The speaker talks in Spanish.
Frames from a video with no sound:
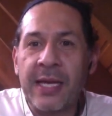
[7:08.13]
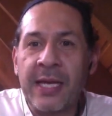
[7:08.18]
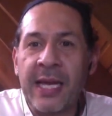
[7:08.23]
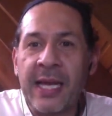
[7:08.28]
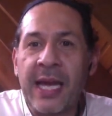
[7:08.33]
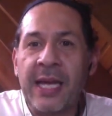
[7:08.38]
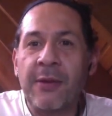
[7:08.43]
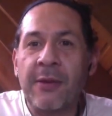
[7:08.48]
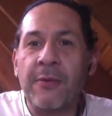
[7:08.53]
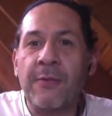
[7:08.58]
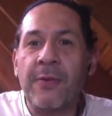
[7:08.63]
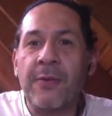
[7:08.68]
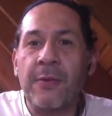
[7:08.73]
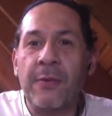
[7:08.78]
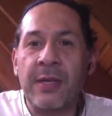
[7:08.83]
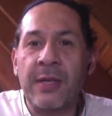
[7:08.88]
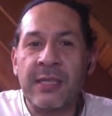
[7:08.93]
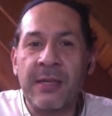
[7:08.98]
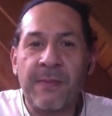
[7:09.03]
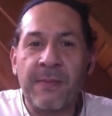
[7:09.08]
y ahí
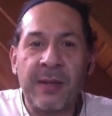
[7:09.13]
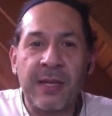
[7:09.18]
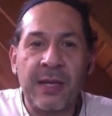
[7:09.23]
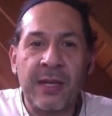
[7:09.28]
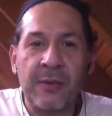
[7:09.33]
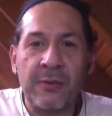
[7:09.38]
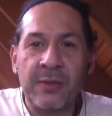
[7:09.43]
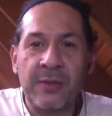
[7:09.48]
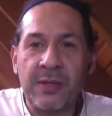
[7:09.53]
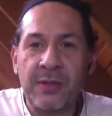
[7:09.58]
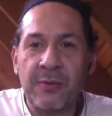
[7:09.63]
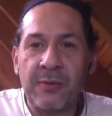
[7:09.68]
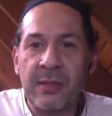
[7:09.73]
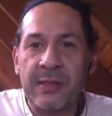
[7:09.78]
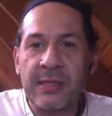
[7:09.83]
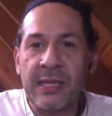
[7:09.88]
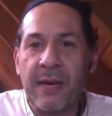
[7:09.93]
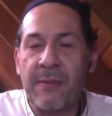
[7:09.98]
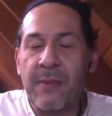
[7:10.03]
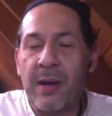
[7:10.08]
configuras dependiendo si es un
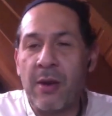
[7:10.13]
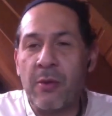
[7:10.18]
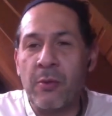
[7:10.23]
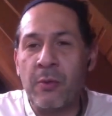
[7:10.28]
esquema